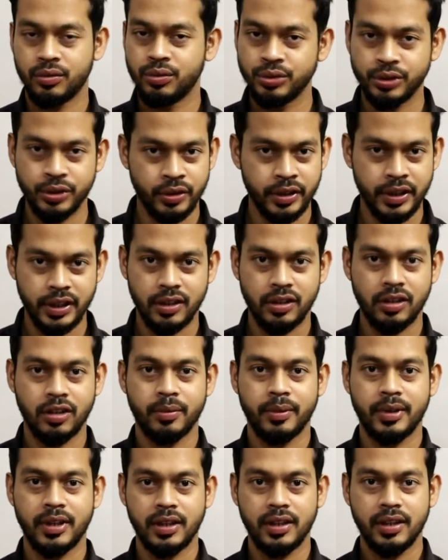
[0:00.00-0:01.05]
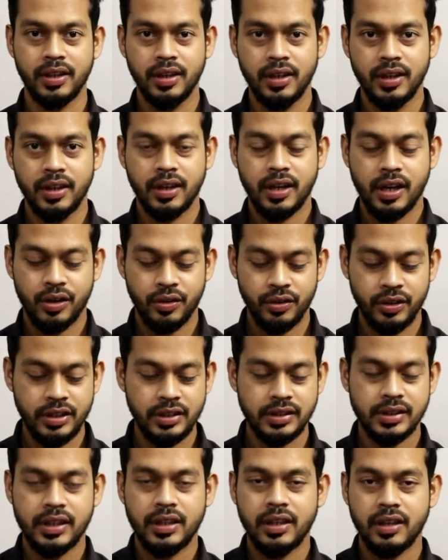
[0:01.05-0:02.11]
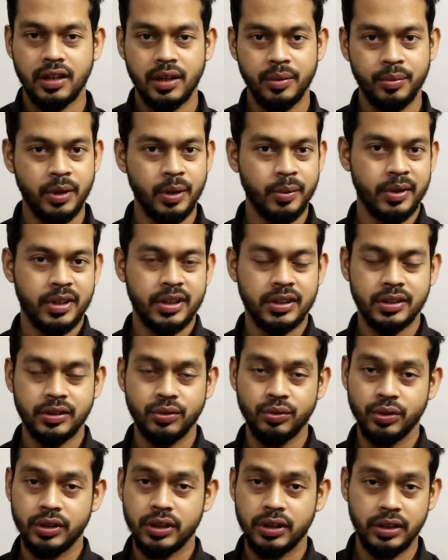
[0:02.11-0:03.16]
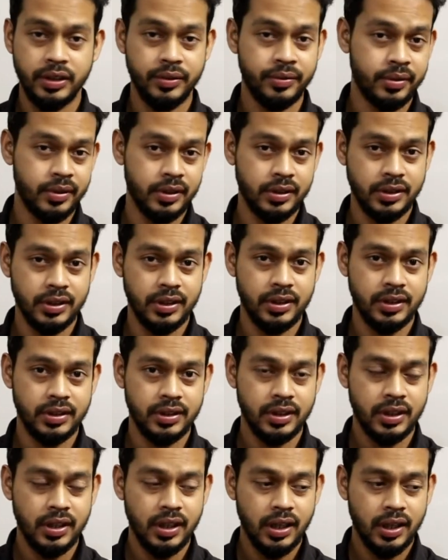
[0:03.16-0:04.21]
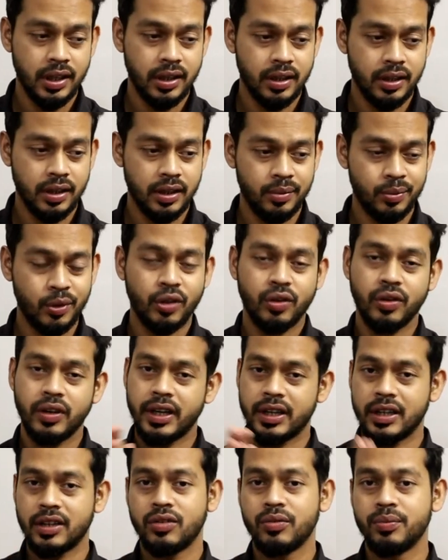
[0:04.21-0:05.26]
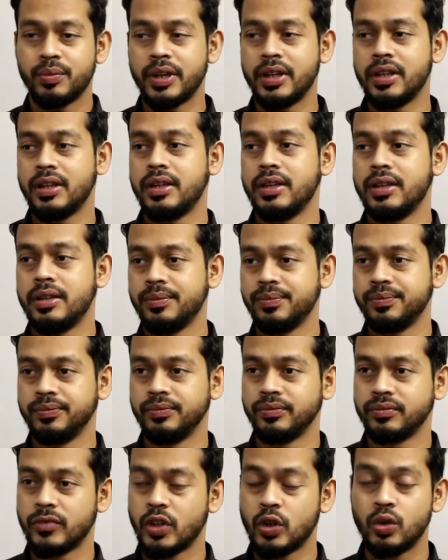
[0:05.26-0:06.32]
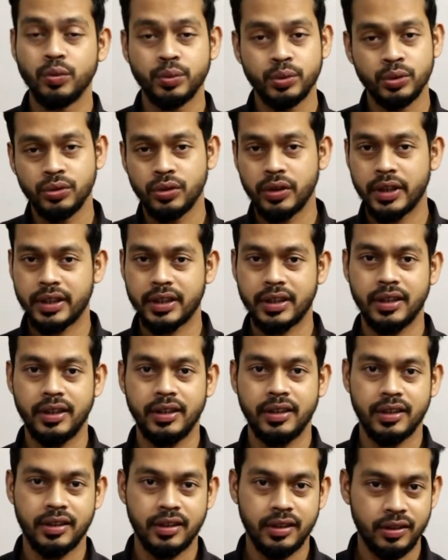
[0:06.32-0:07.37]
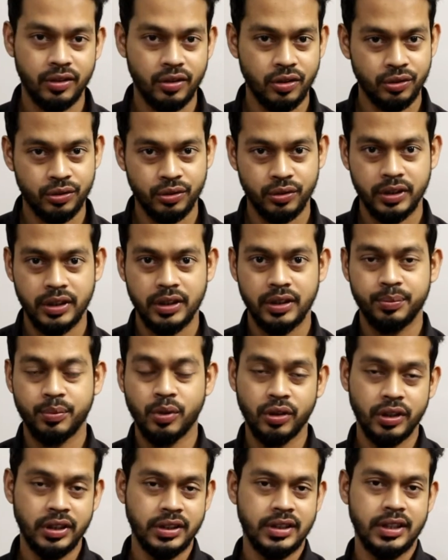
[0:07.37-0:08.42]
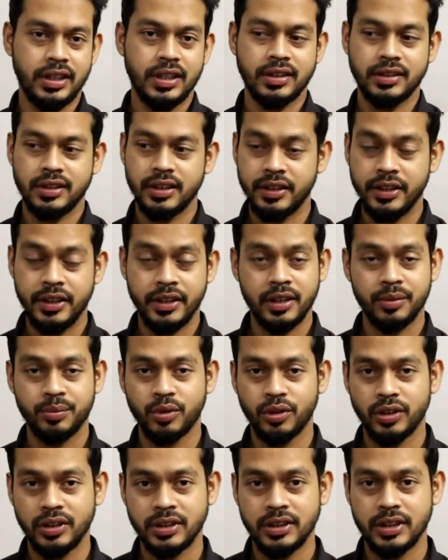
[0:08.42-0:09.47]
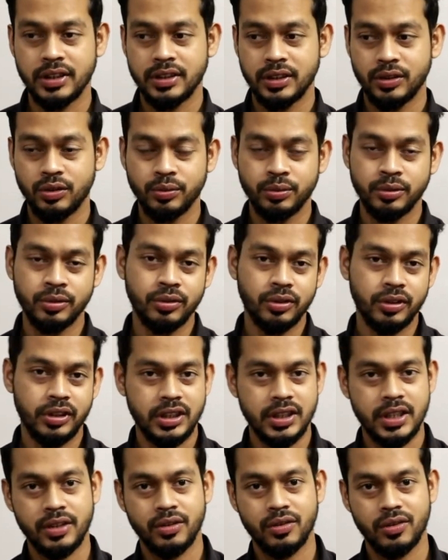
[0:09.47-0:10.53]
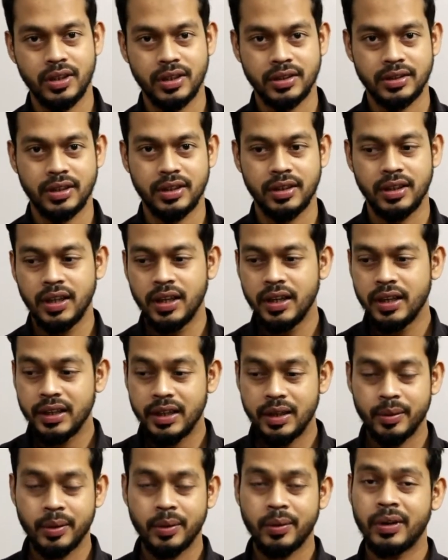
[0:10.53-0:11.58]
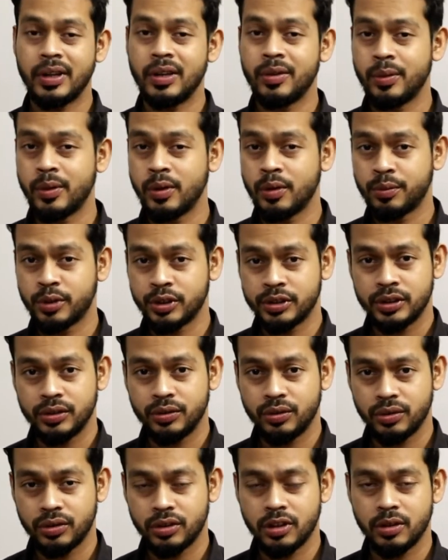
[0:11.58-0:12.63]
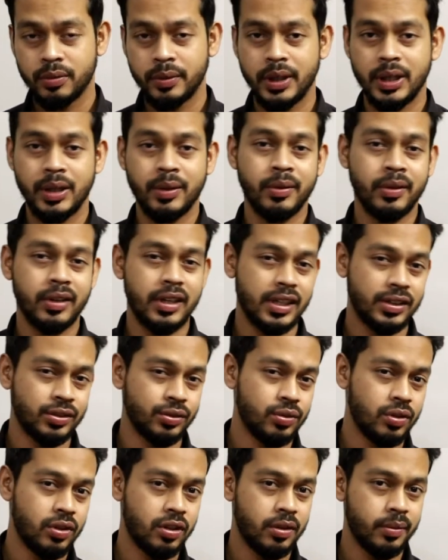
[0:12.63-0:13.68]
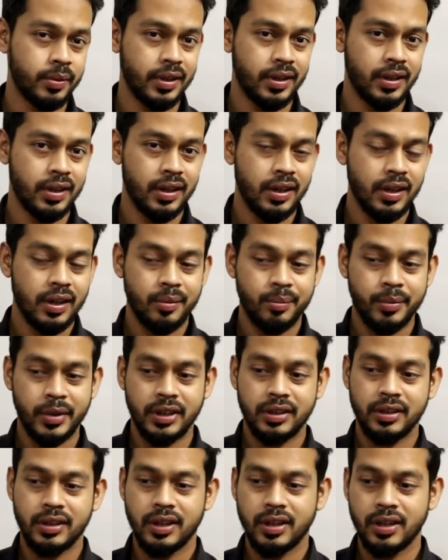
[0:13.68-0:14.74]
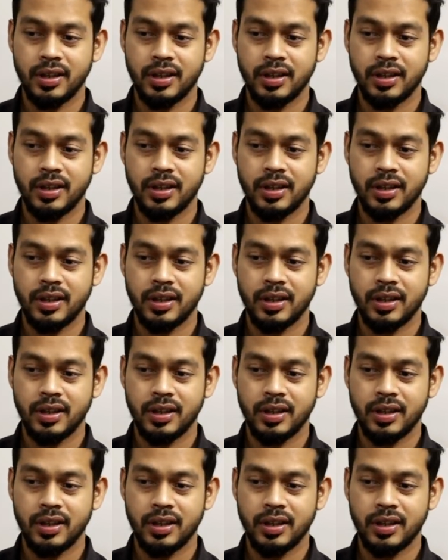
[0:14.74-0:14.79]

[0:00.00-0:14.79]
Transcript: খুশি হয়ে গেলে হবে না কারণ ডিজাইন আর ইমপ্লিমেন্টেশন দুইটা ডিফারেন্ট জিনিস মনে করেন একটা কোম্পানিতে খুব সুন্দর একটা ইন্টারনাল কন্ট্রোলের পলিসি আছে রিটার্ন পলিসি আছে খুব সুন্দর ডিজাইন করা আছে কীভাবে কীভাবে অপারেশন করতে হবে কীভাবে কাজগুলো হবে বাট